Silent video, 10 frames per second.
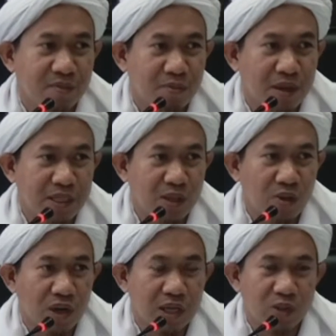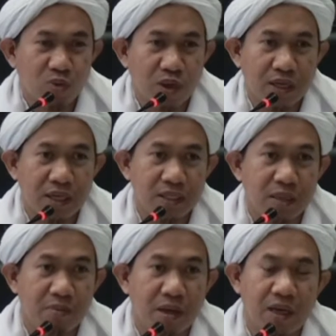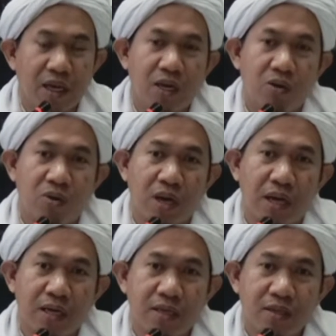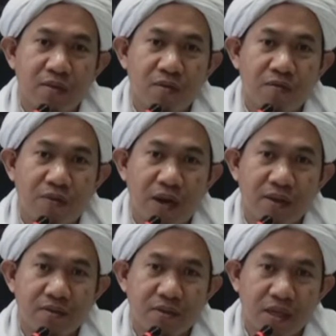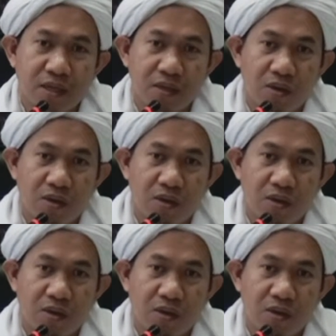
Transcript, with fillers: Berarti orang yang tukang ngintip adalah orang fasik.